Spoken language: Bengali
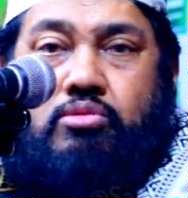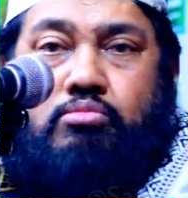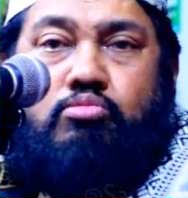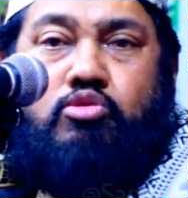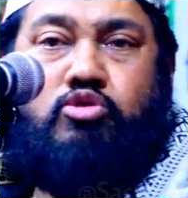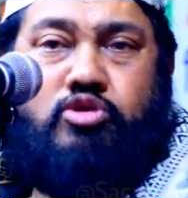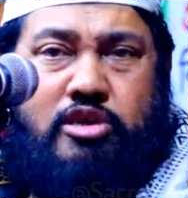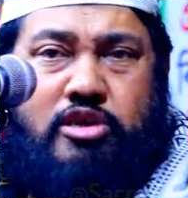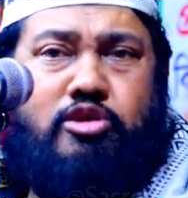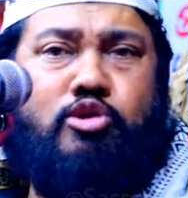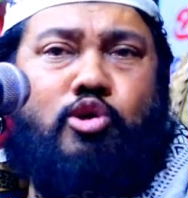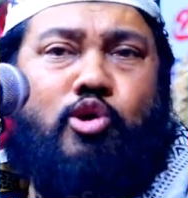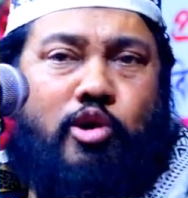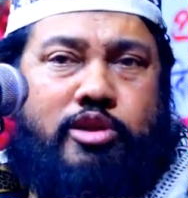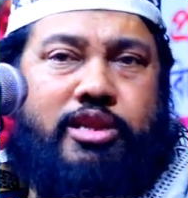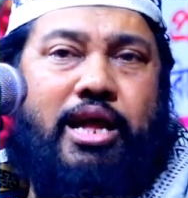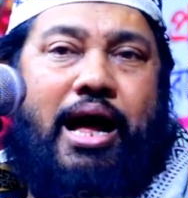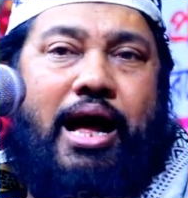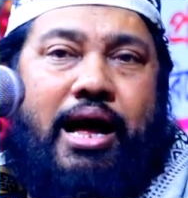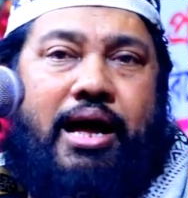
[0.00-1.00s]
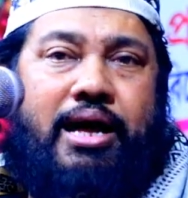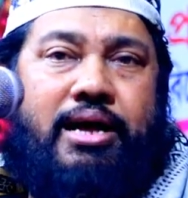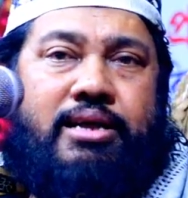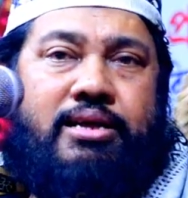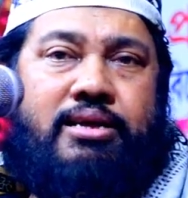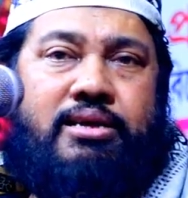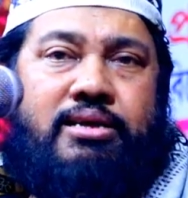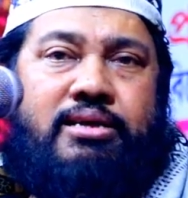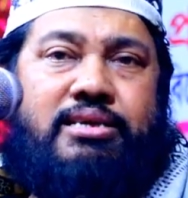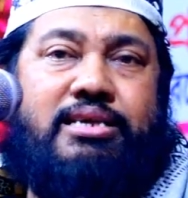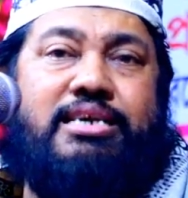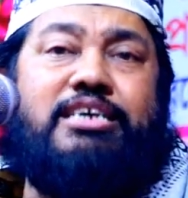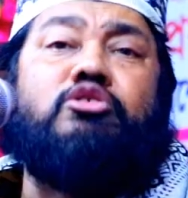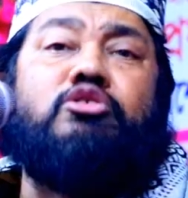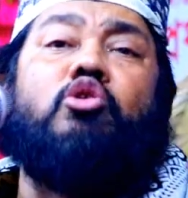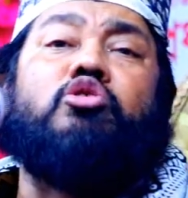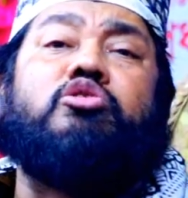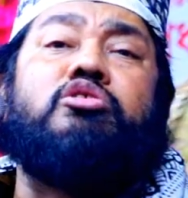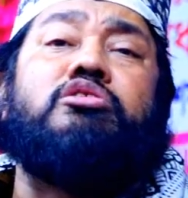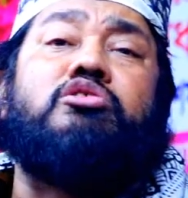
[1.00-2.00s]
বুঝলেন তো কথা কি
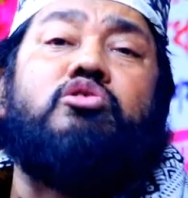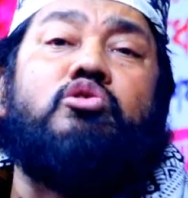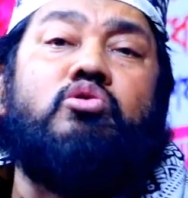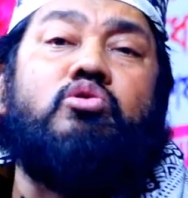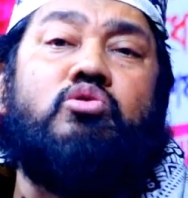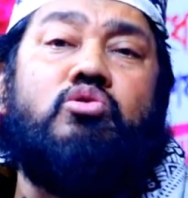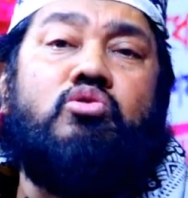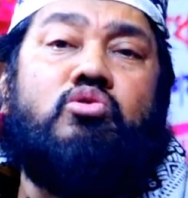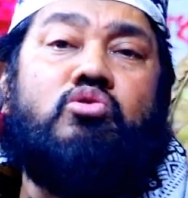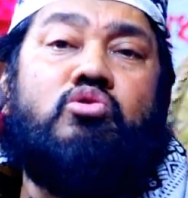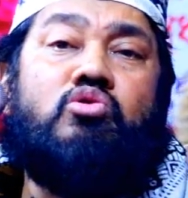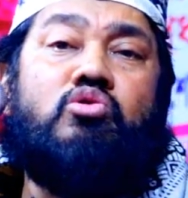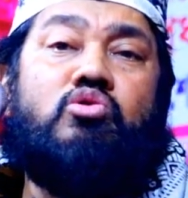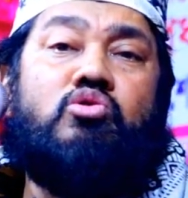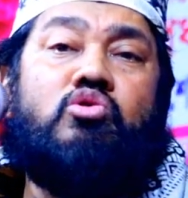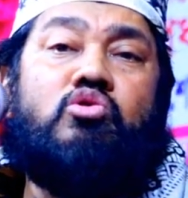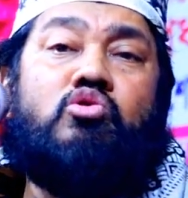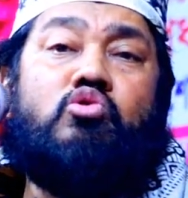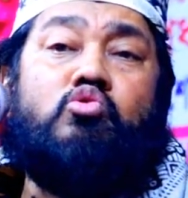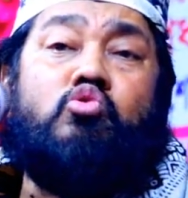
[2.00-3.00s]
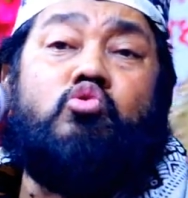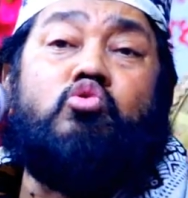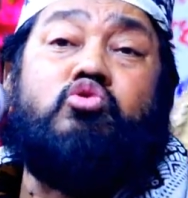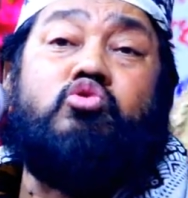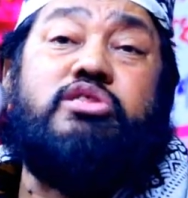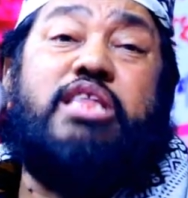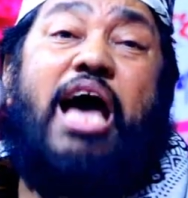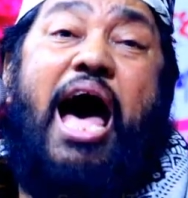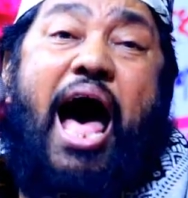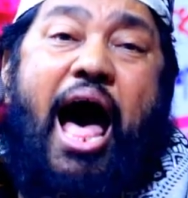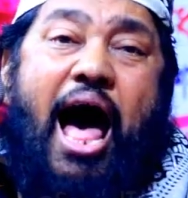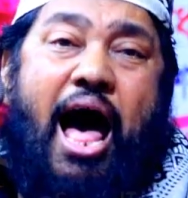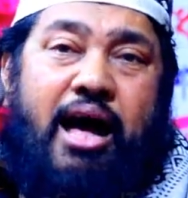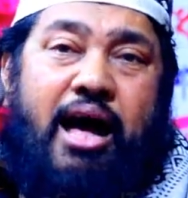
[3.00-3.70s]
দৌড় দিত কুত্তা